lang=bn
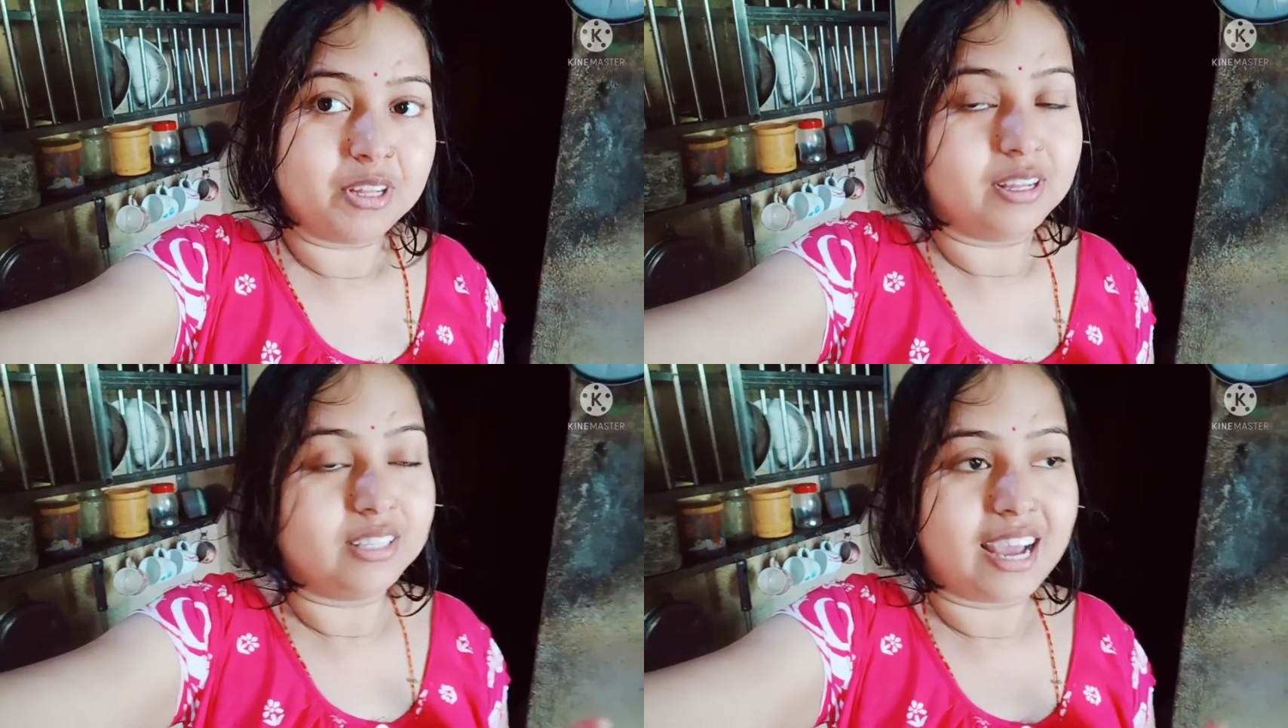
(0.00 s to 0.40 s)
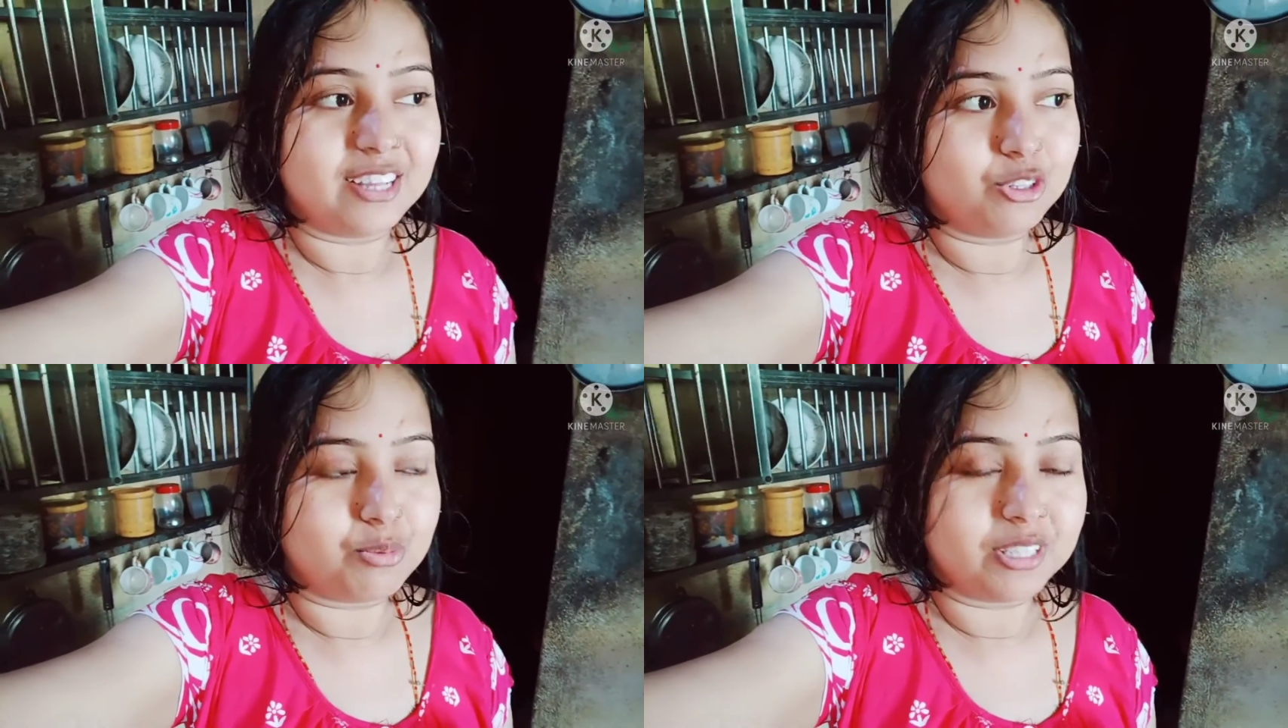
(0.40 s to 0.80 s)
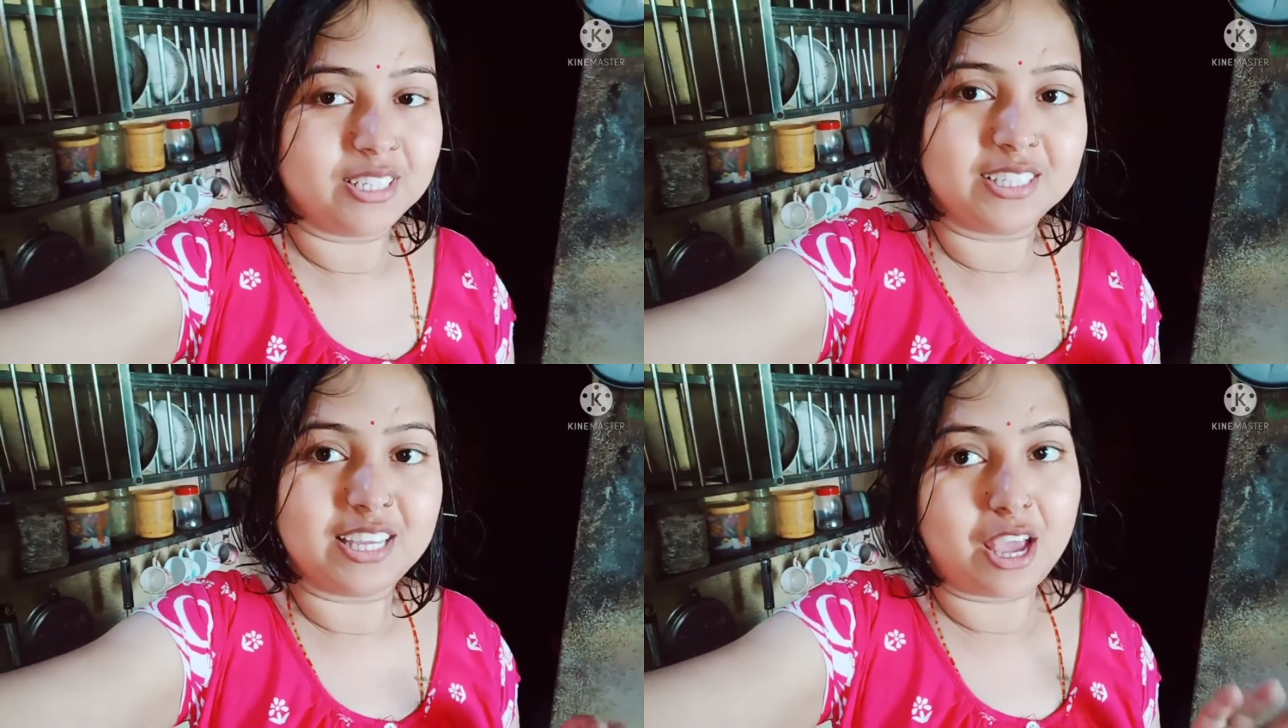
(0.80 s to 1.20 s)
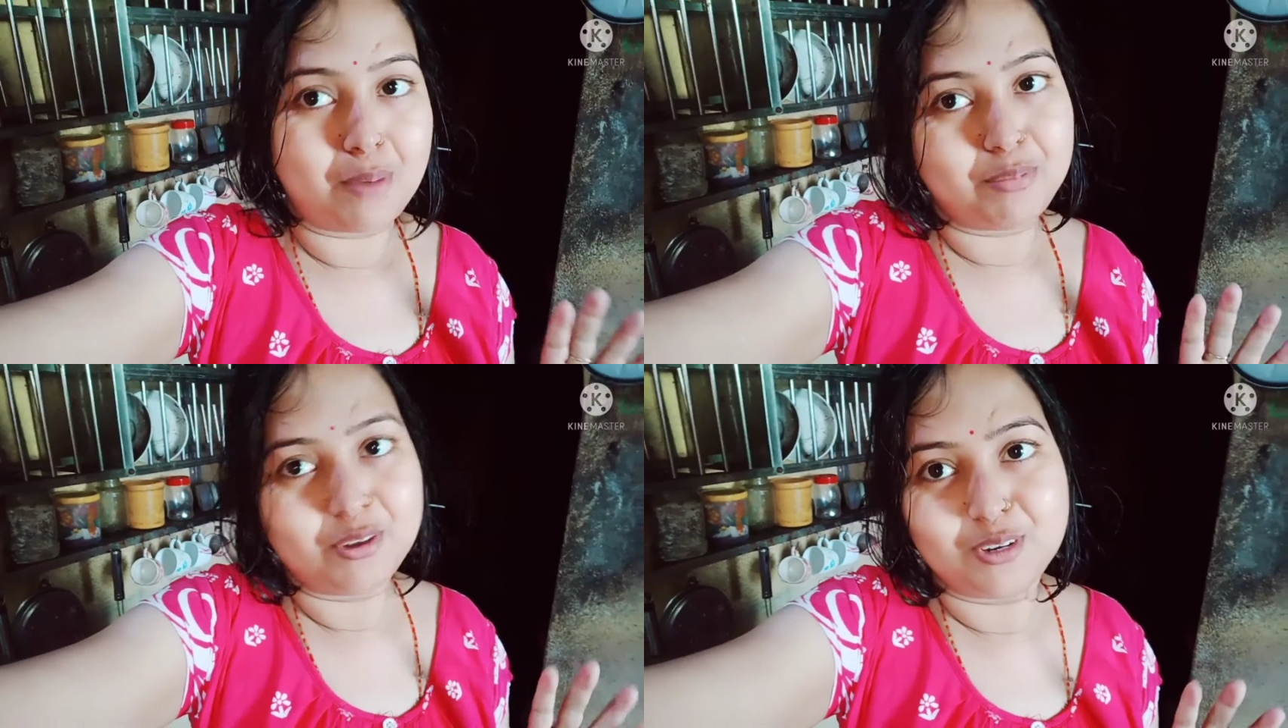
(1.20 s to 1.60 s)
তাই তোমাদেরকে
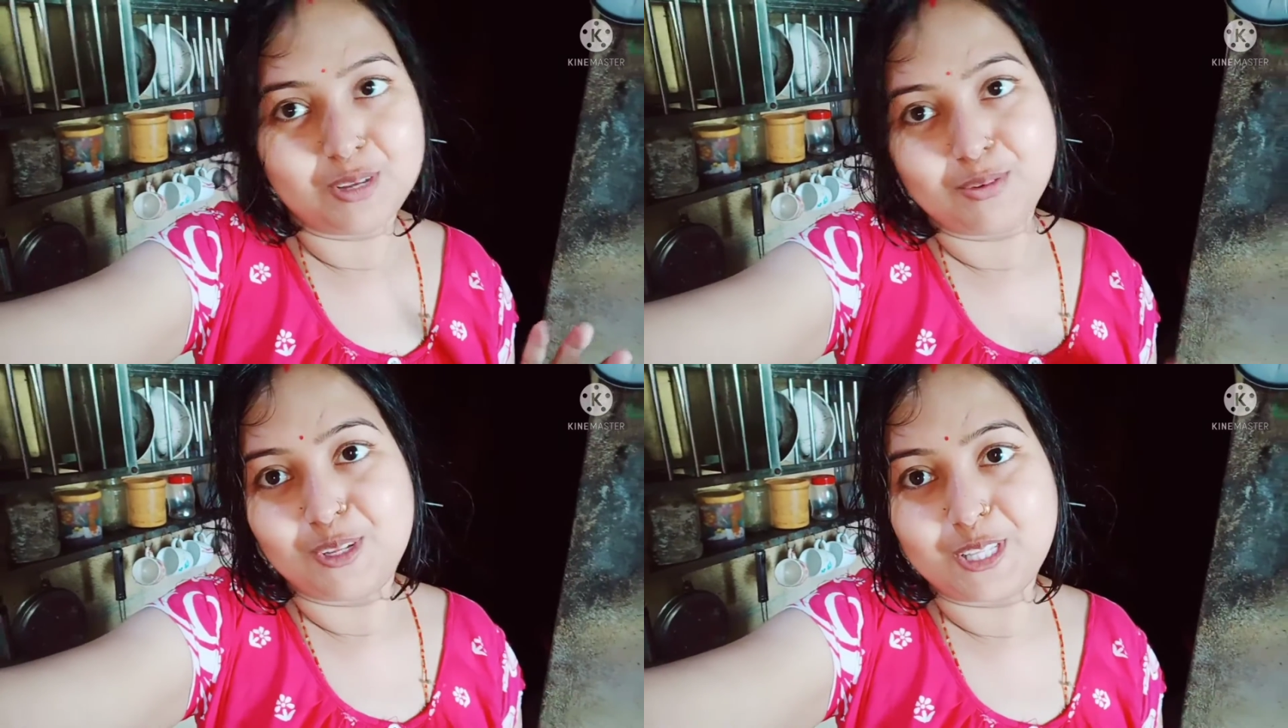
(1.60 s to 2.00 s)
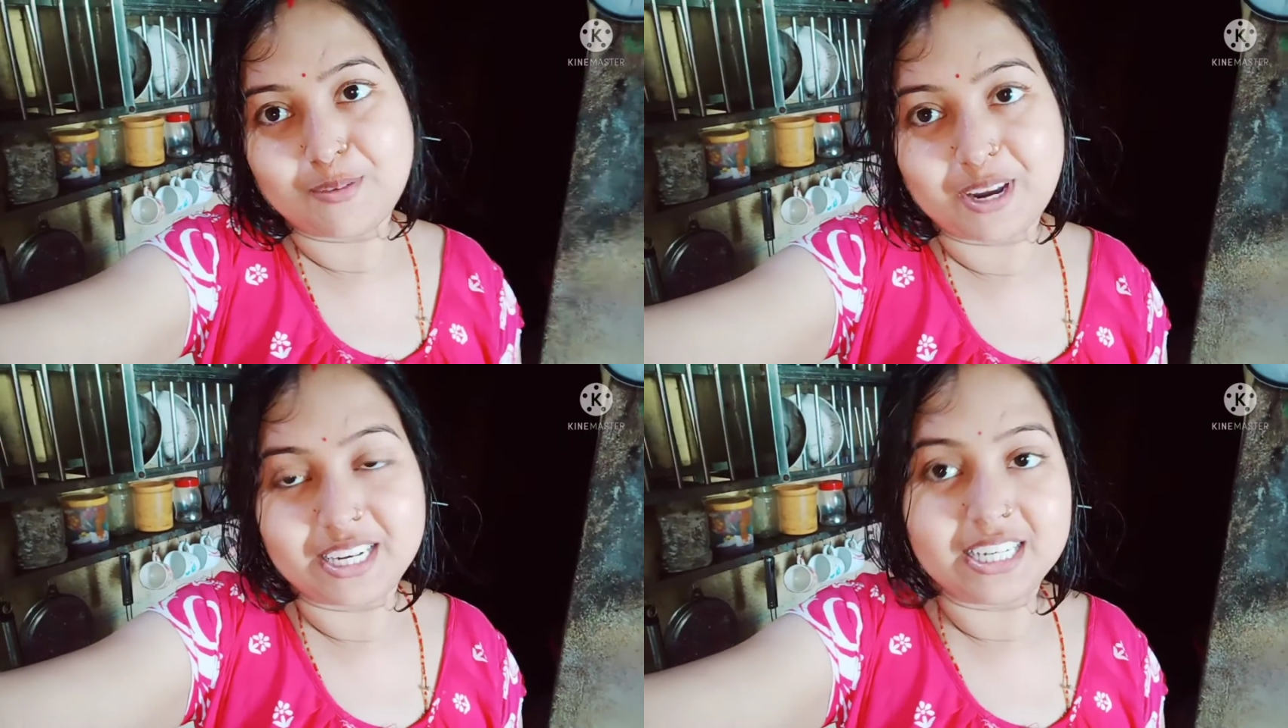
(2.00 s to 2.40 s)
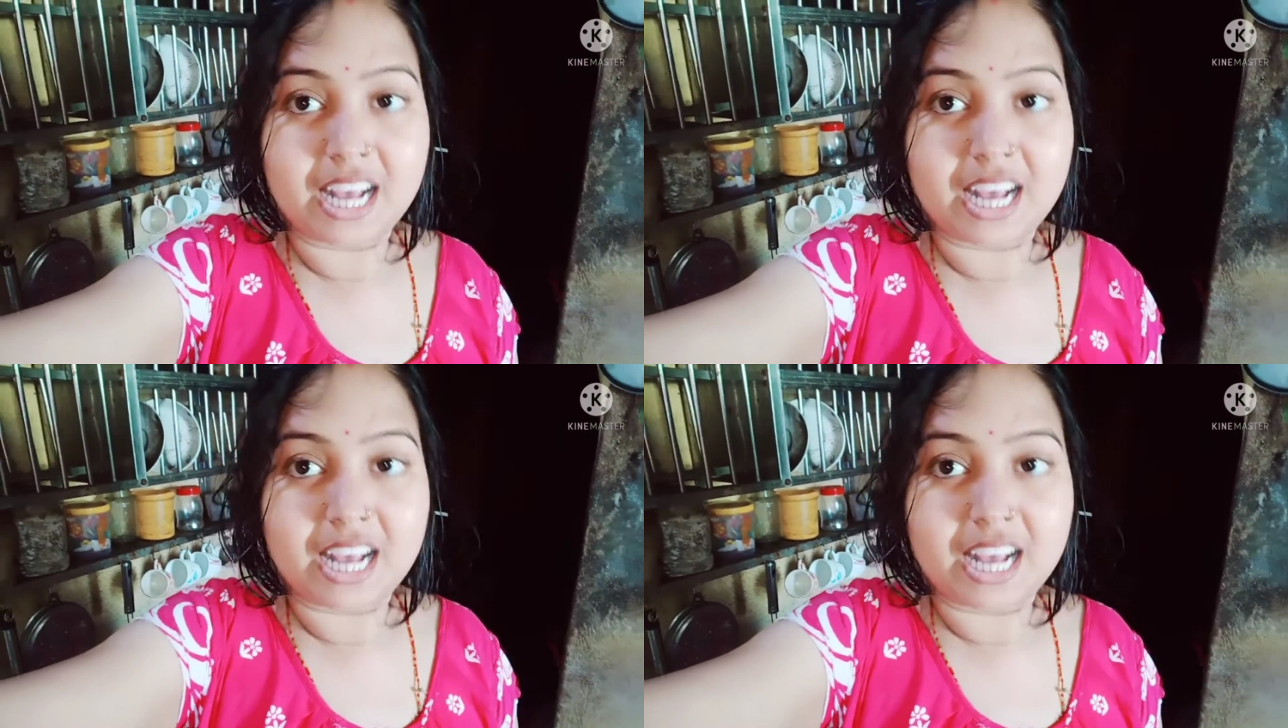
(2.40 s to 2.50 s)
হ্যাপি হোলি বলতে পারিনি